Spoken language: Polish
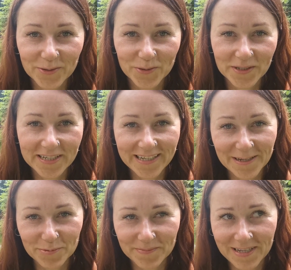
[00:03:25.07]
do których ja
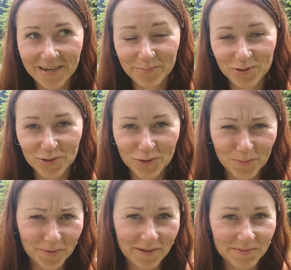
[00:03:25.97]
na, na
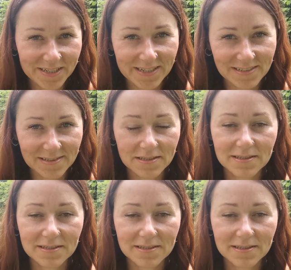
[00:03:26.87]
początku byłam taka